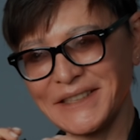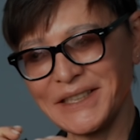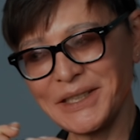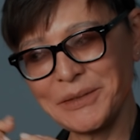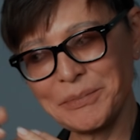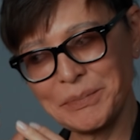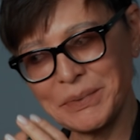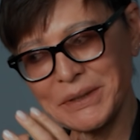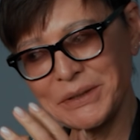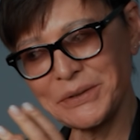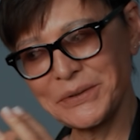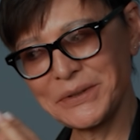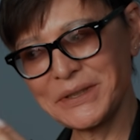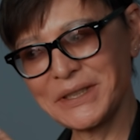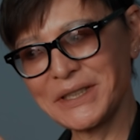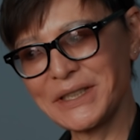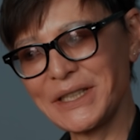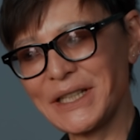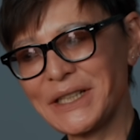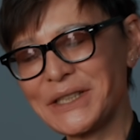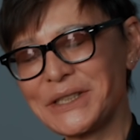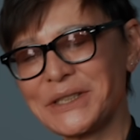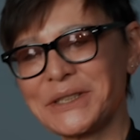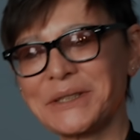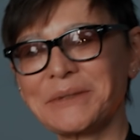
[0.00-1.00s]
И пойдете
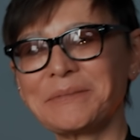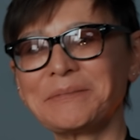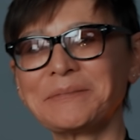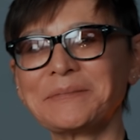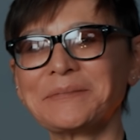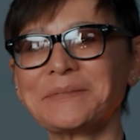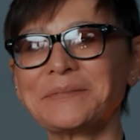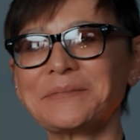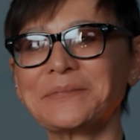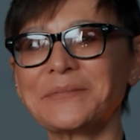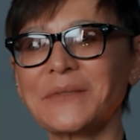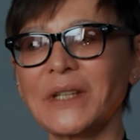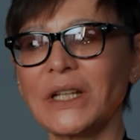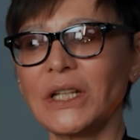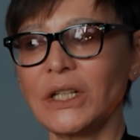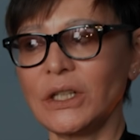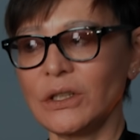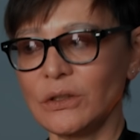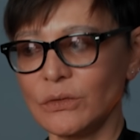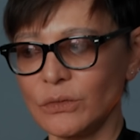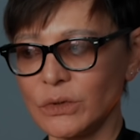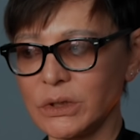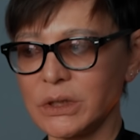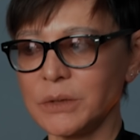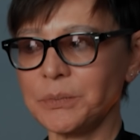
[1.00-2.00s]
дальше.
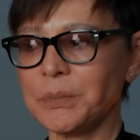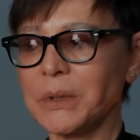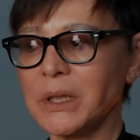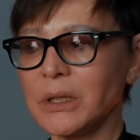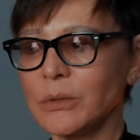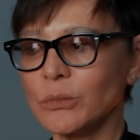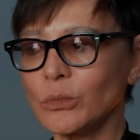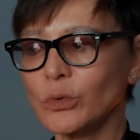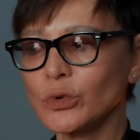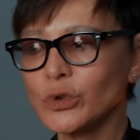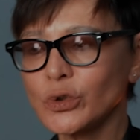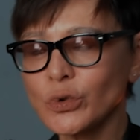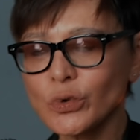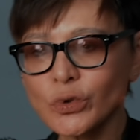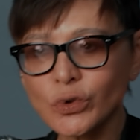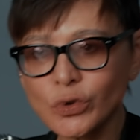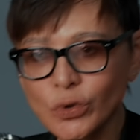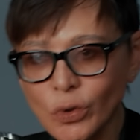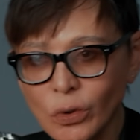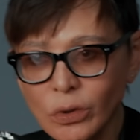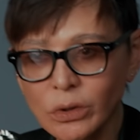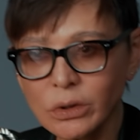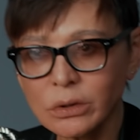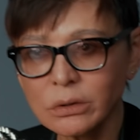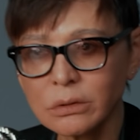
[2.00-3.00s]
Вот, например, муж
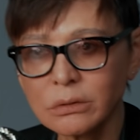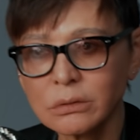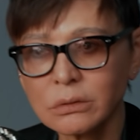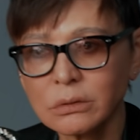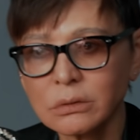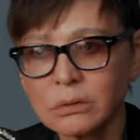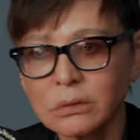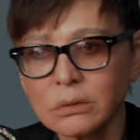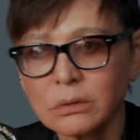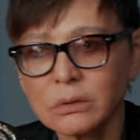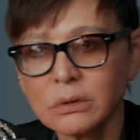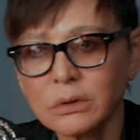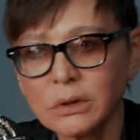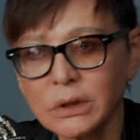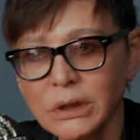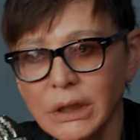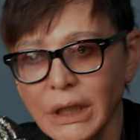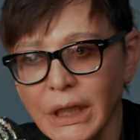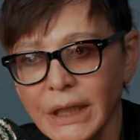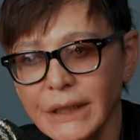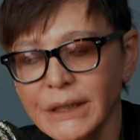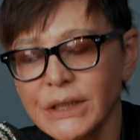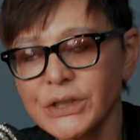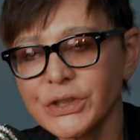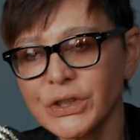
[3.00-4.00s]
ушел,
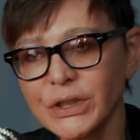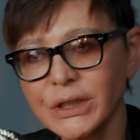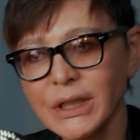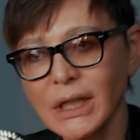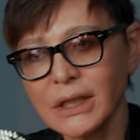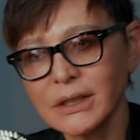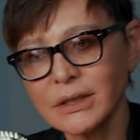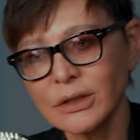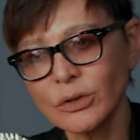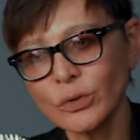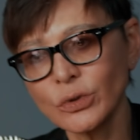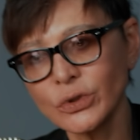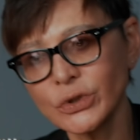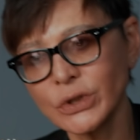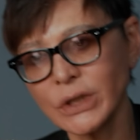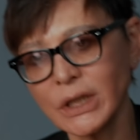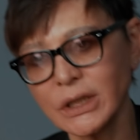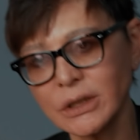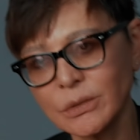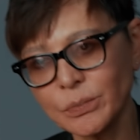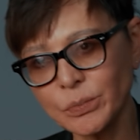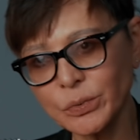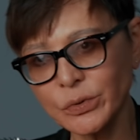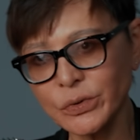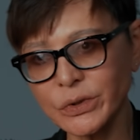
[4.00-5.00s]
это же так сложно
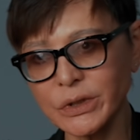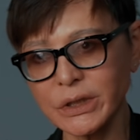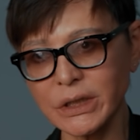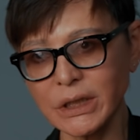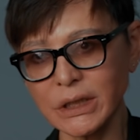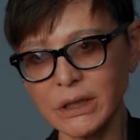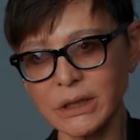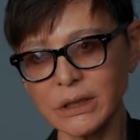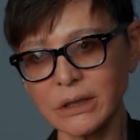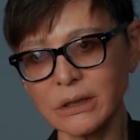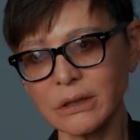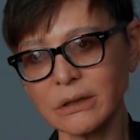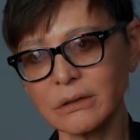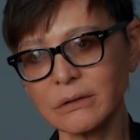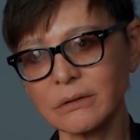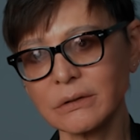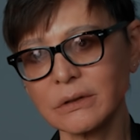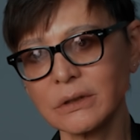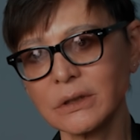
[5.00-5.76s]
отпустить.